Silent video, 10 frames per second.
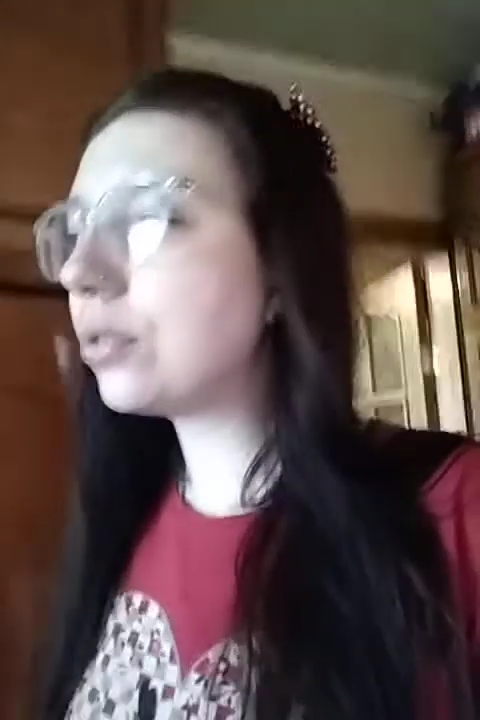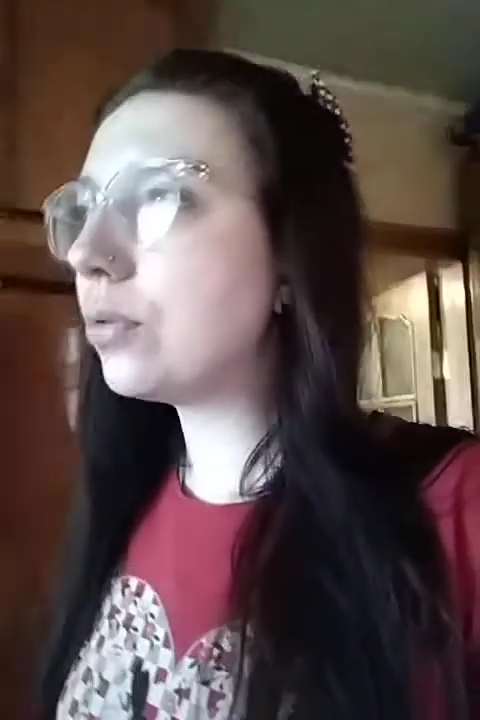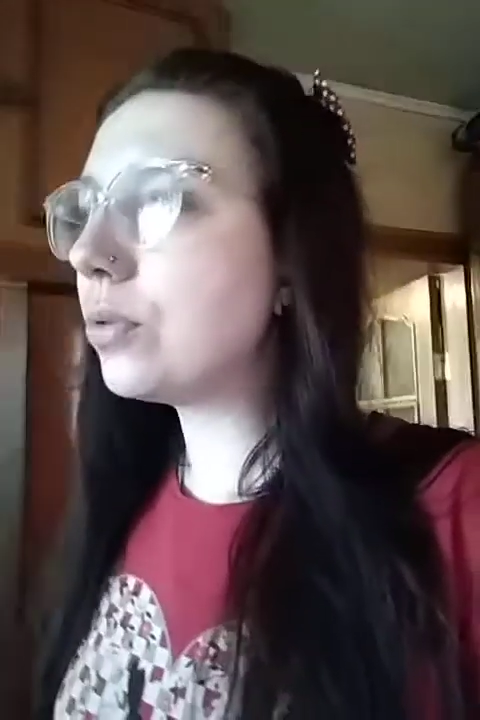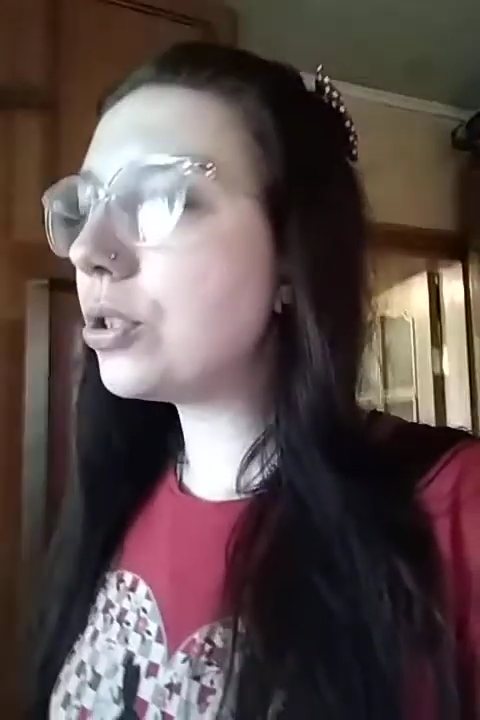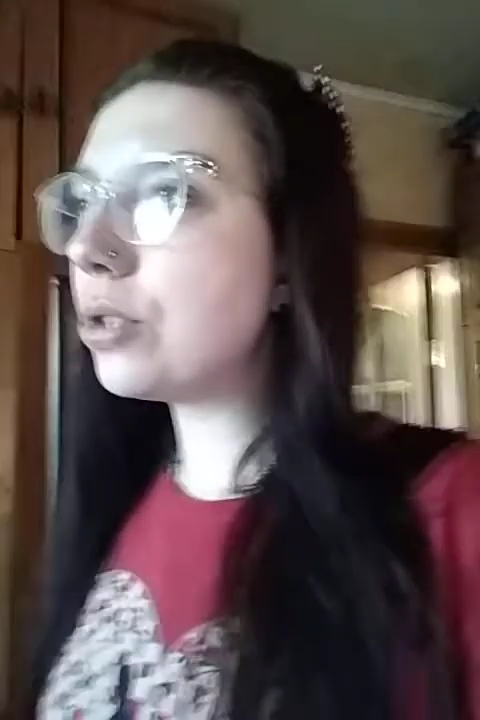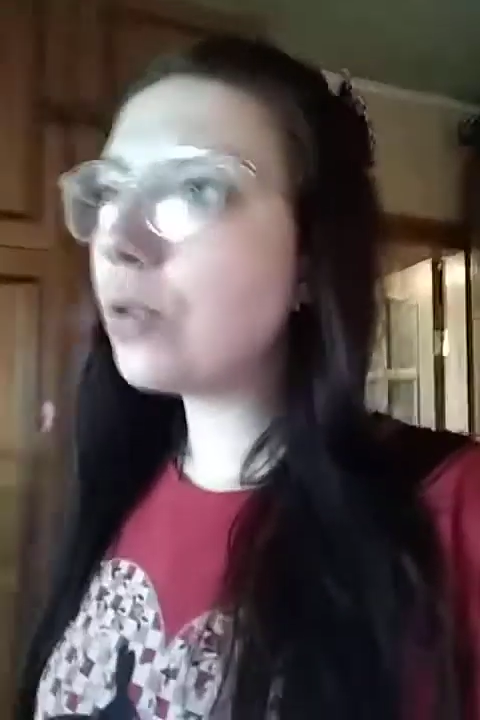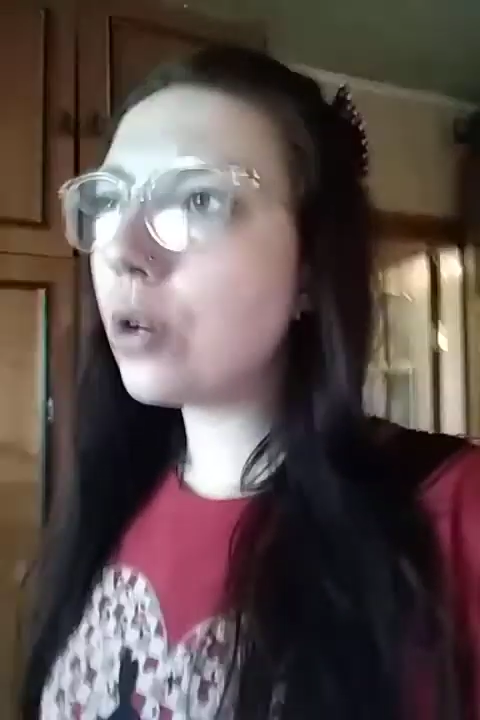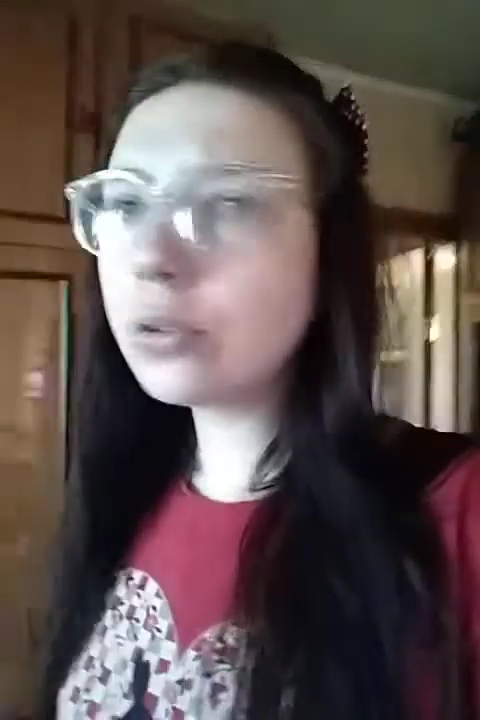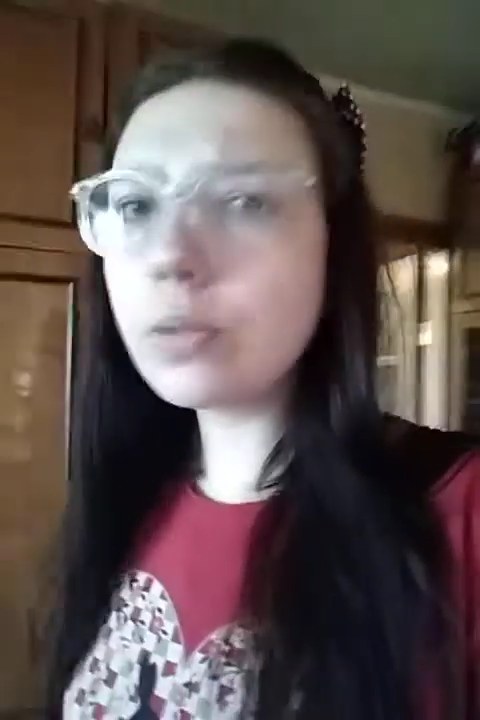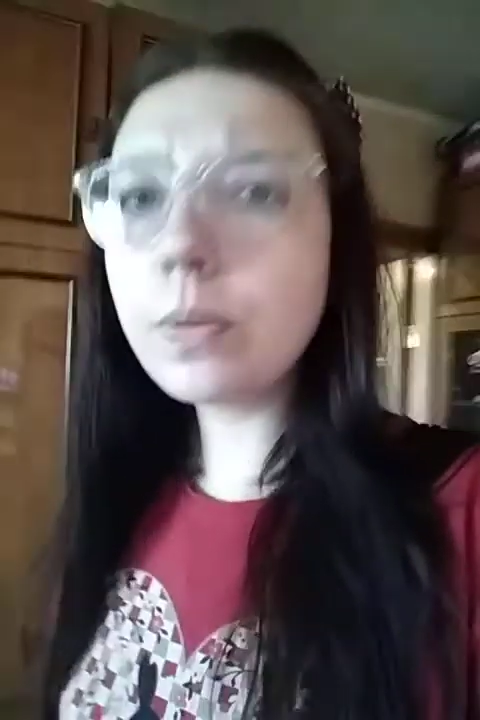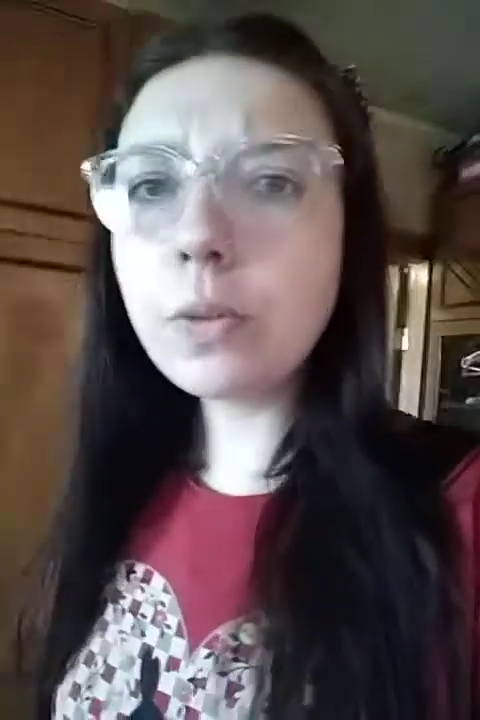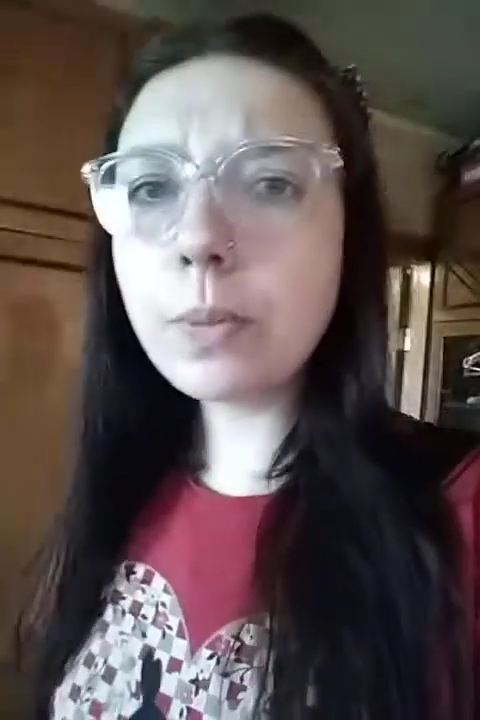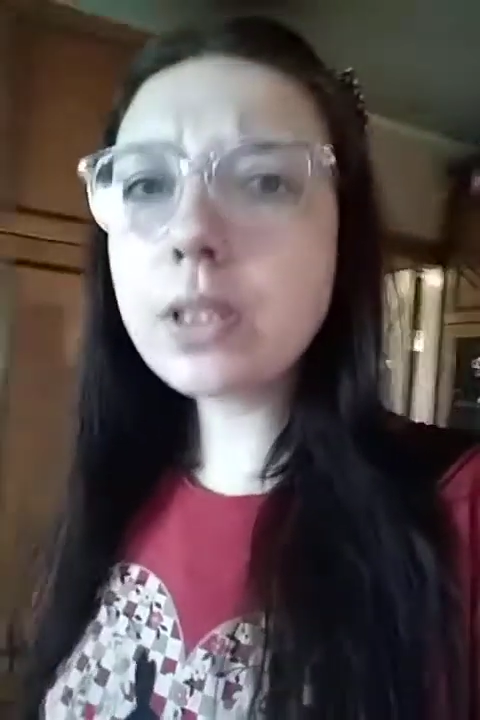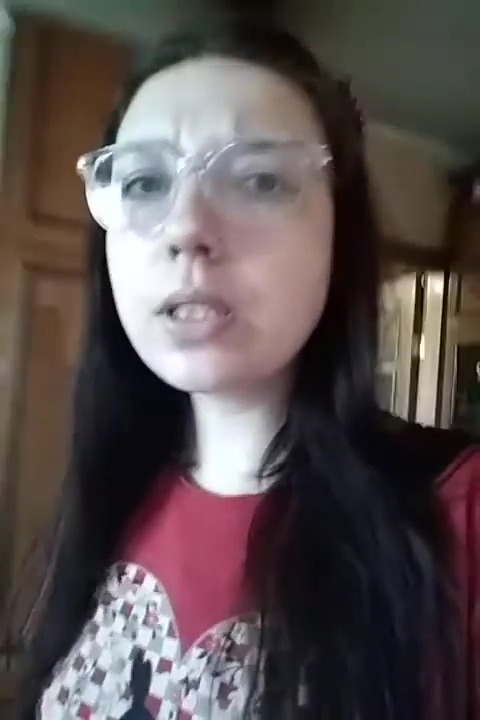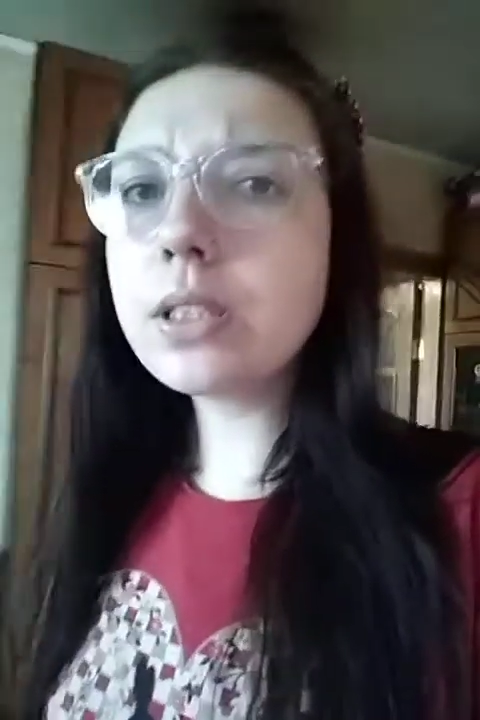очень много кто
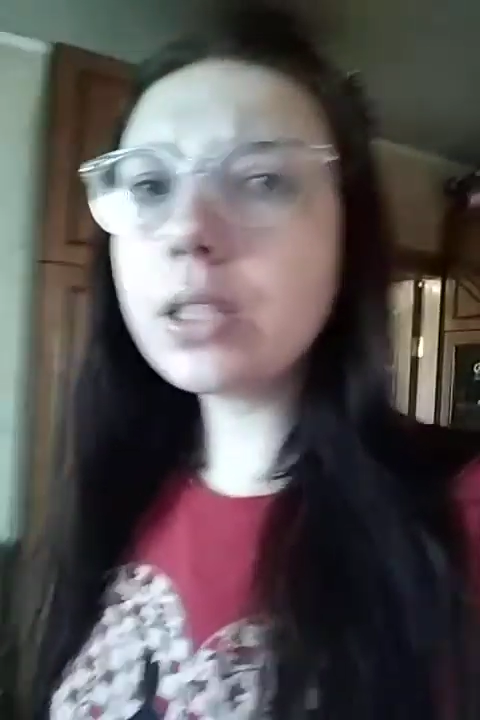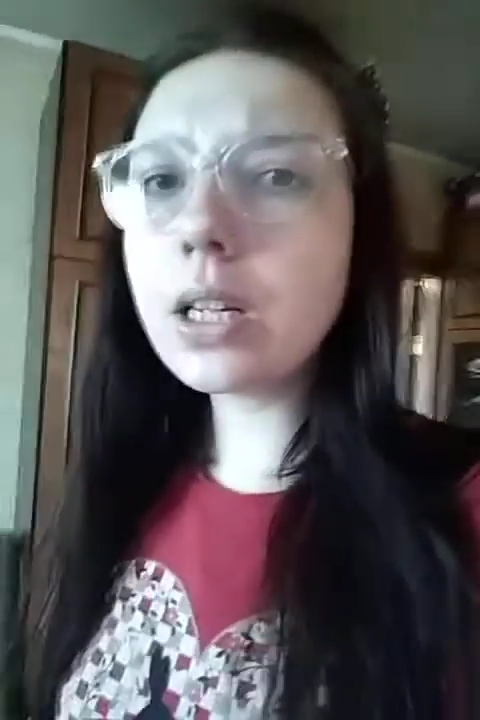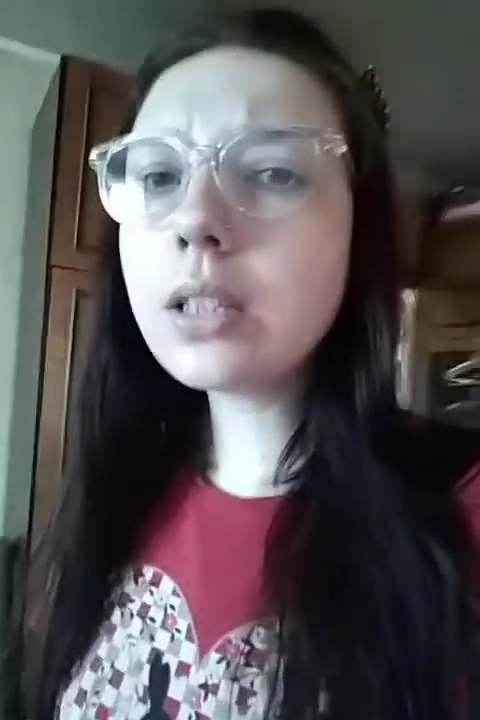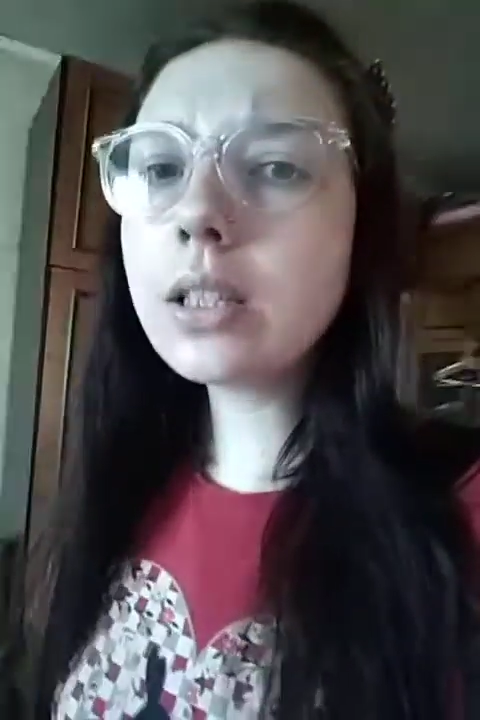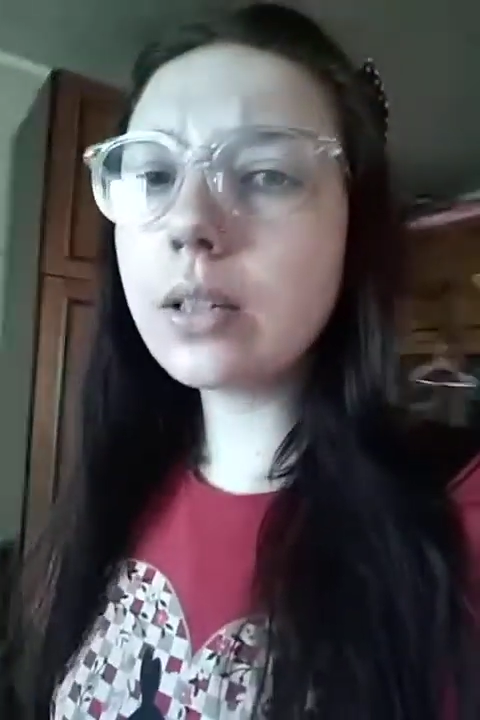покупает себе стиралки,